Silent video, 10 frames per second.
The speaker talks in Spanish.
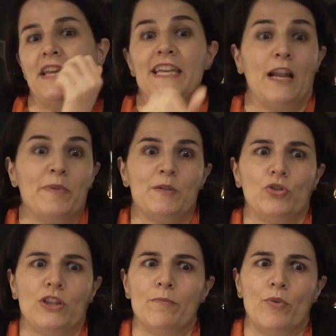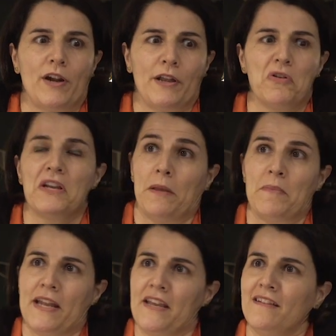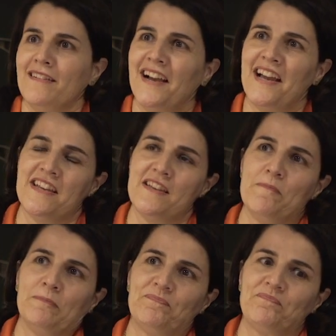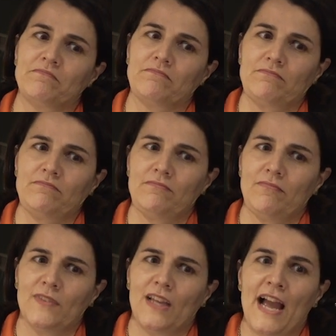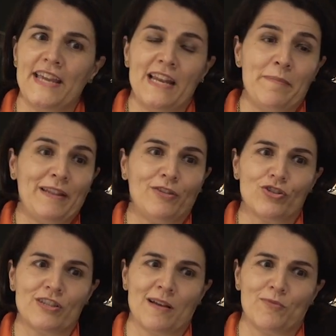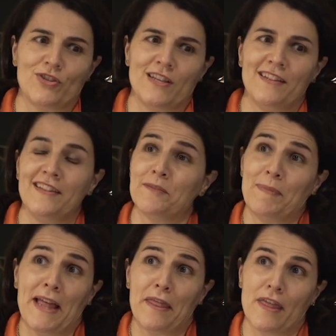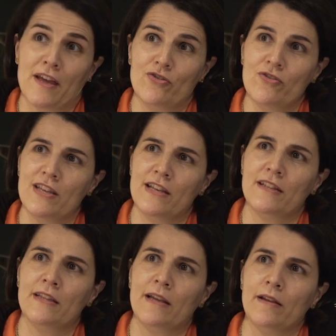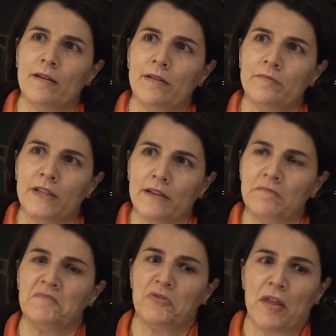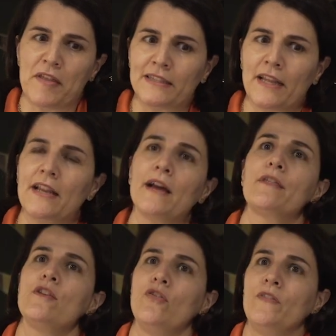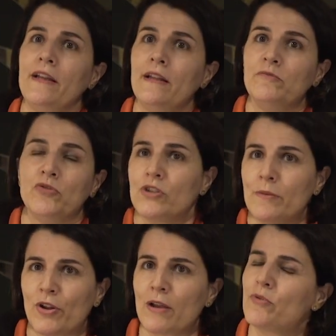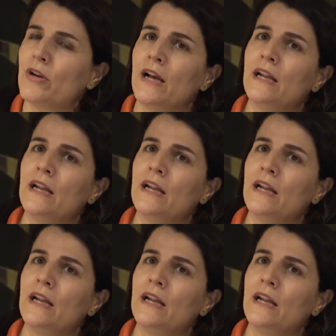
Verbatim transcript: Mm. Y al mismo tiempo creo que también hay, hay hay elementos, digamos, de, esperanza, ¿no? de, una cierta reacción, de, no sé, por ejemplo,